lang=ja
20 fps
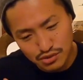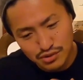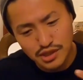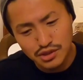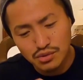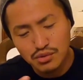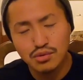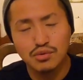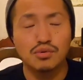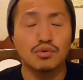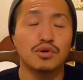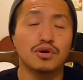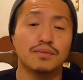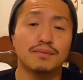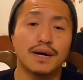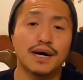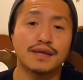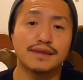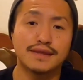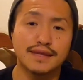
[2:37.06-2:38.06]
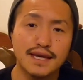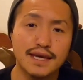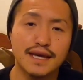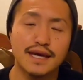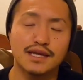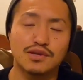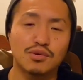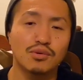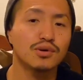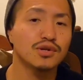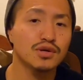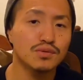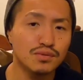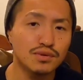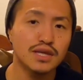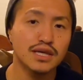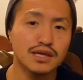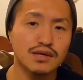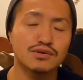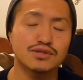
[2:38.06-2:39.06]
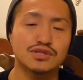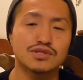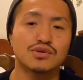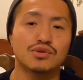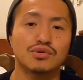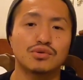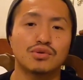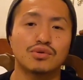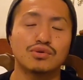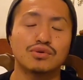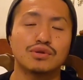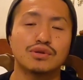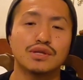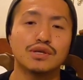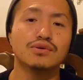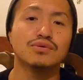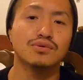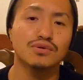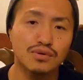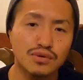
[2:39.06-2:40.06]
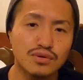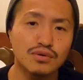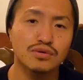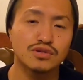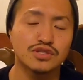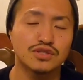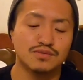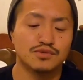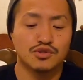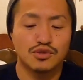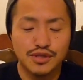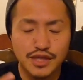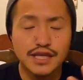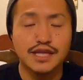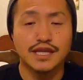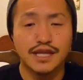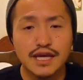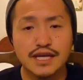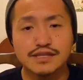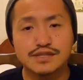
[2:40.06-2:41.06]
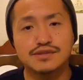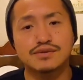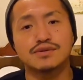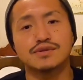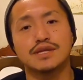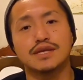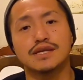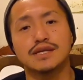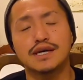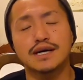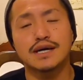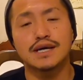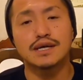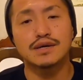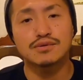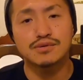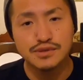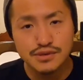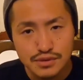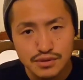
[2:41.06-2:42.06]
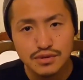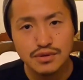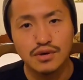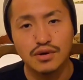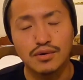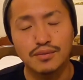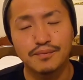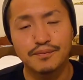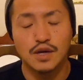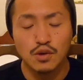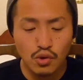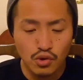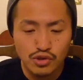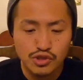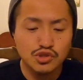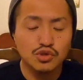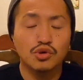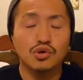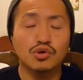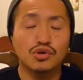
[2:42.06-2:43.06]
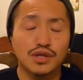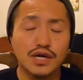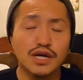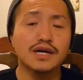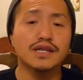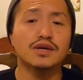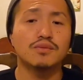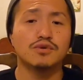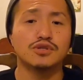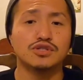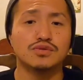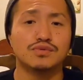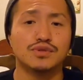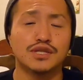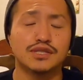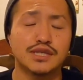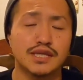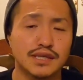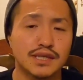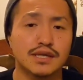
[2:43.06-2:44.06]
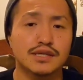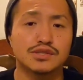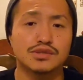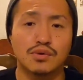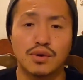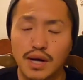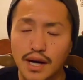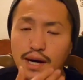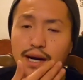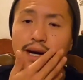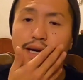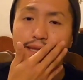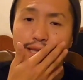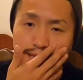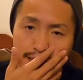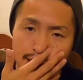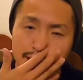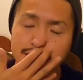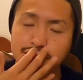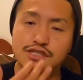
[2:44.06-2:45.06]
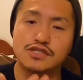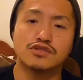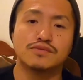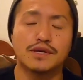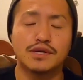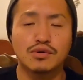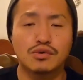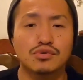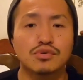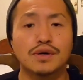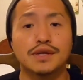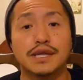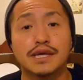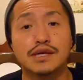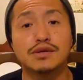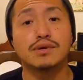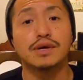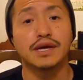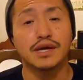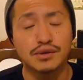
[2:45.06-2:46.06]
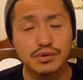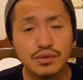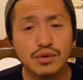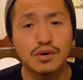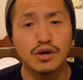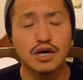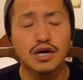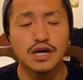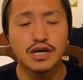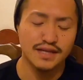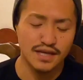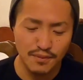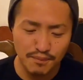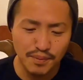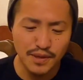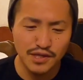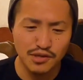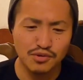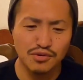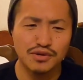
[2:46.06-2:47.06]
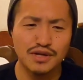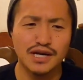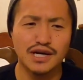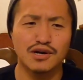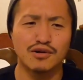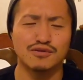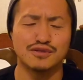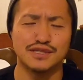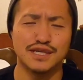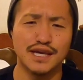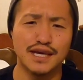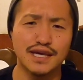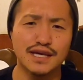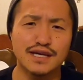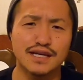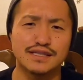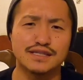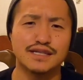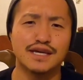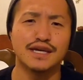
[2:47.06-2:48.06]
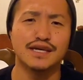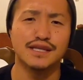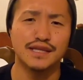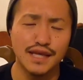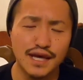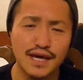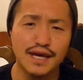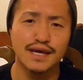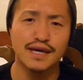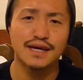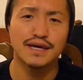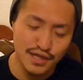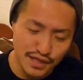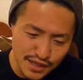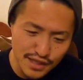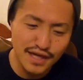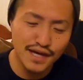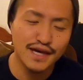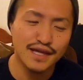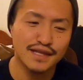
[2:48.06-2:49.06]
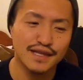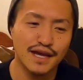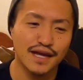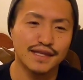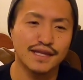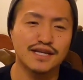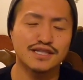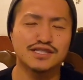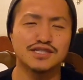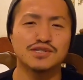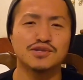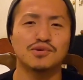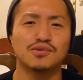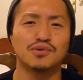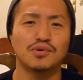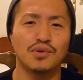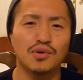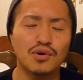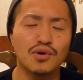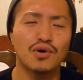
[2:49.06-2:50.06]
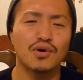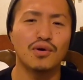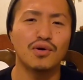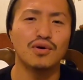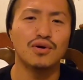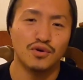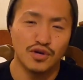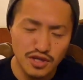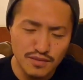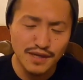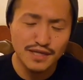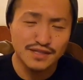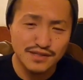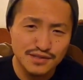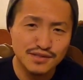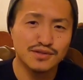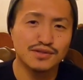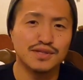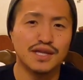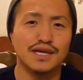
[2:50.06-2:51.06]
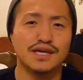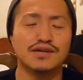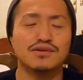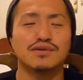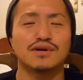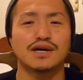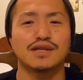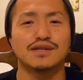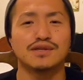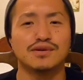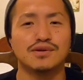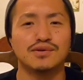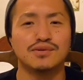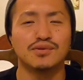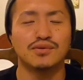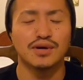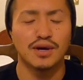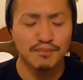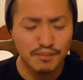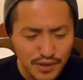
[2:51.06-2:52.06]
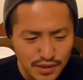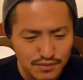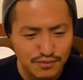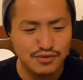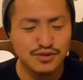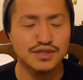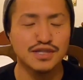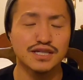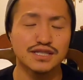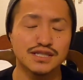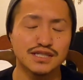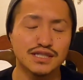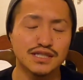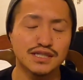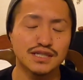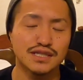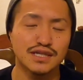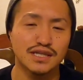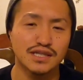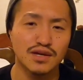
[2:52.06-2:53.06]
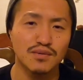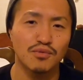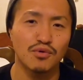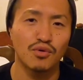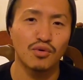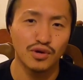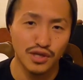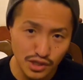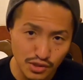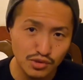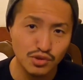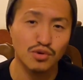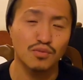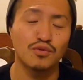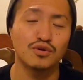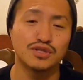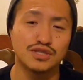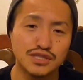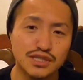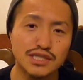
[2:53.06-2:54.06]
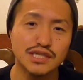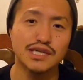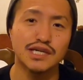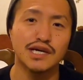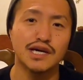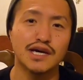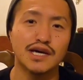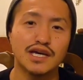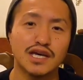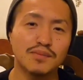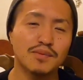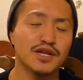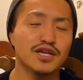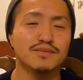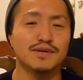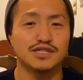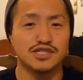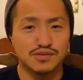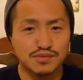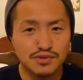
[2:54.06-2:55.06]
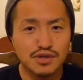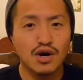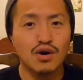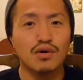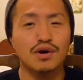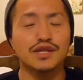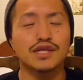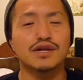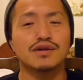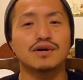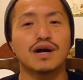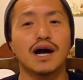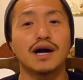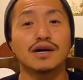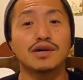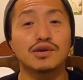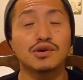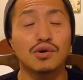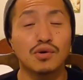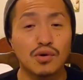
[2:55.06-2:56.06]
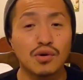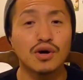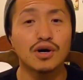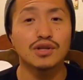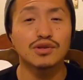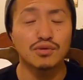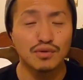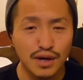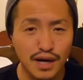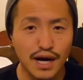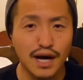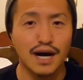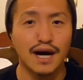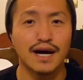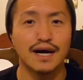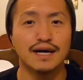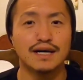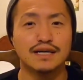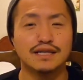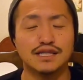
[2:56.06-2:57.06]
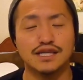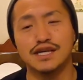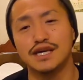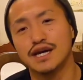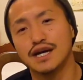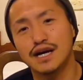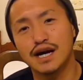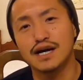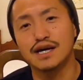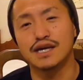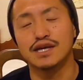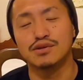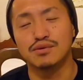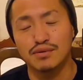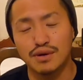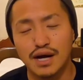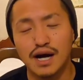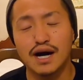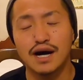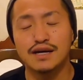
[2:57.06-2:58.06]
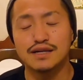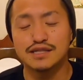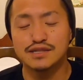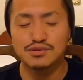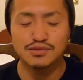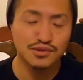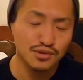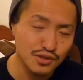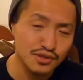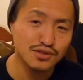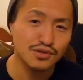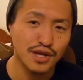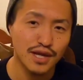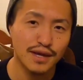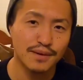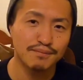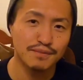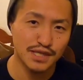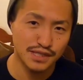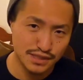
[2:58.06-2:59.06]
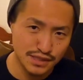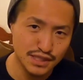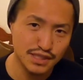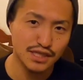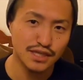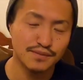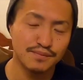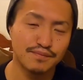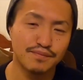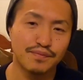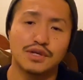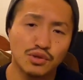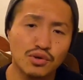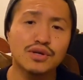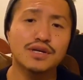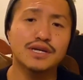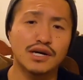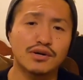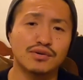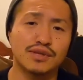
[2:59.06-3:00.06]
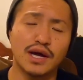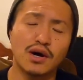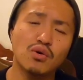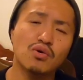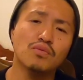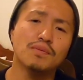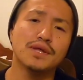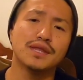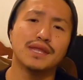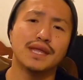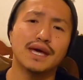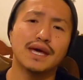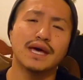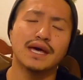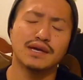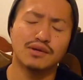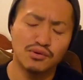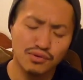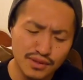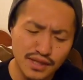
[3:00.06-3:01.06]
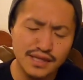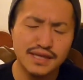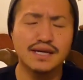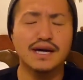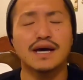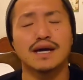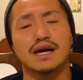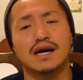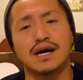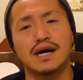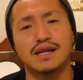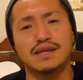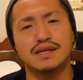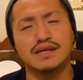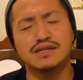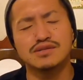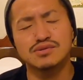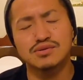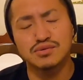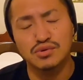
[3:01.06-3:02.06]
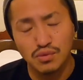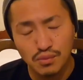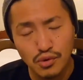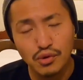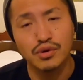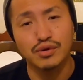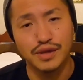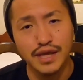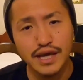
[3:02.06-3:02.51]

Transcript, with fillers: ろんなとこ動き回ってどこでもできる仕事っていうのを自分の手でね作ってきたからこそ、まあ、こういう状況の中でも自分で選択肢を考えてね進めることはできるんやけどただやっぱり世の中の全員が全員ね切り替えて新しいことをもう今すぐできるかっていうとやっぱり難しい方もいると思うしやっぱり今自分が置かれてる環境とか人間関係とか人それぞれやし、まあ、とにかく多方面でいろんな被害が出ちゃうと思う